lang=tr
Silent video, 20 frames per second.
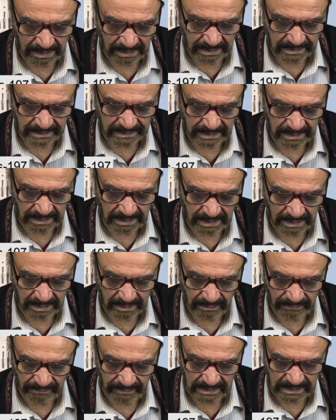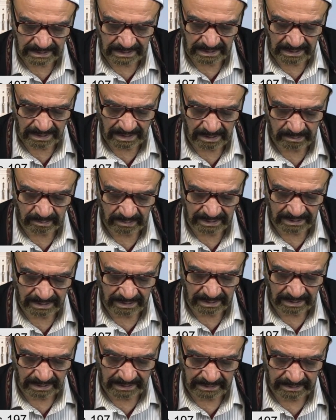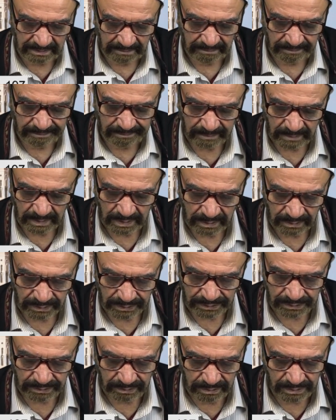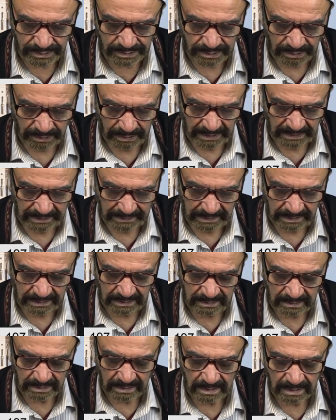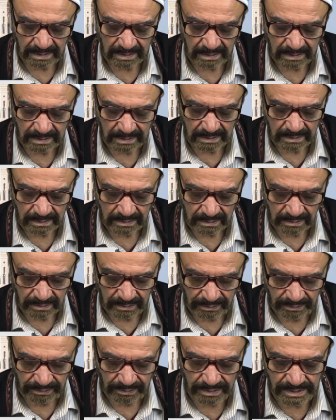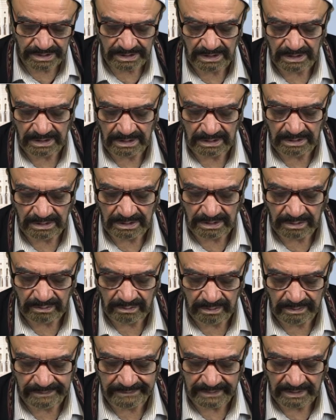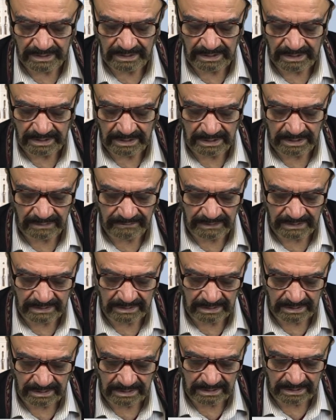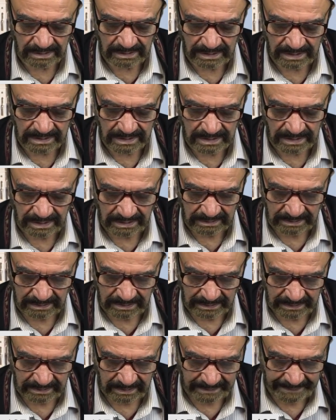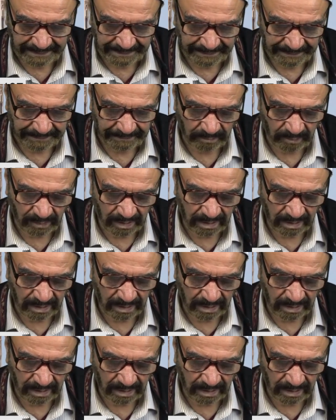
aleyhissalatü vesselam'ı dinledim.'' şunu söyledi. Yüce Allahu Teala ve Tekaddes Hazretleri,